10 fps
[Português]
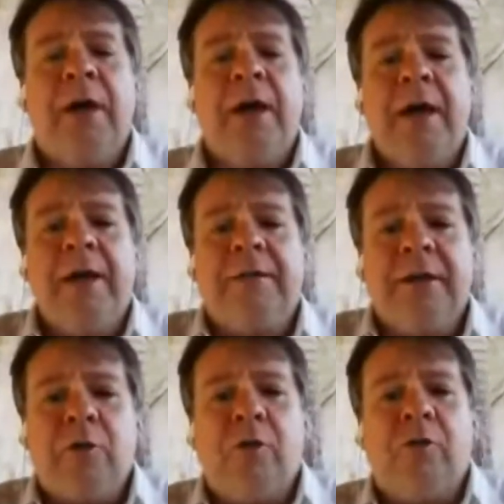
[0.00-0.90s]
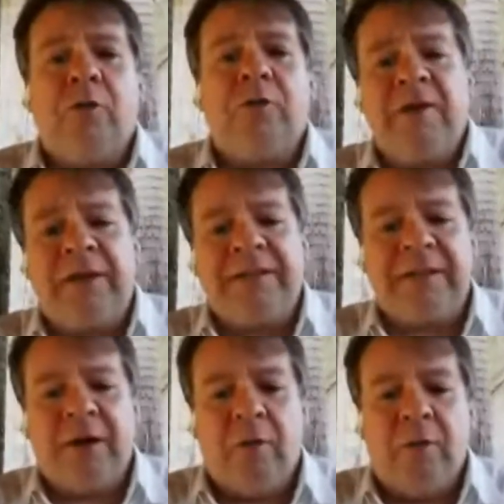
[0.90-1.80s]
entre
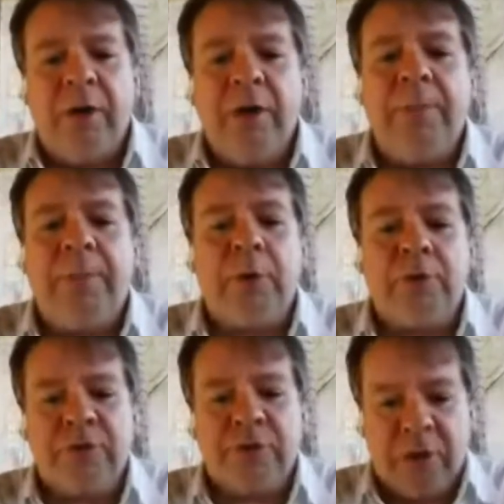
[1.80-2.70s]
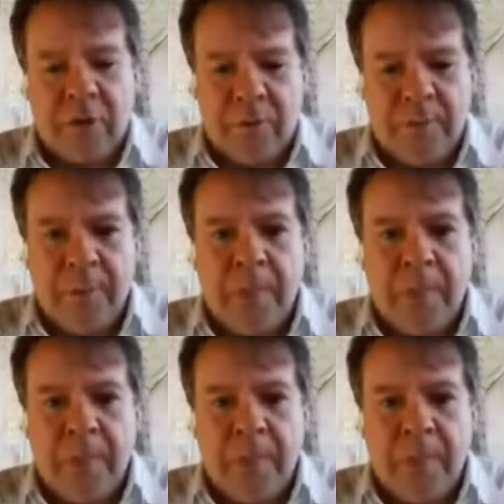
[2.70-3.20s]
conservação e produção.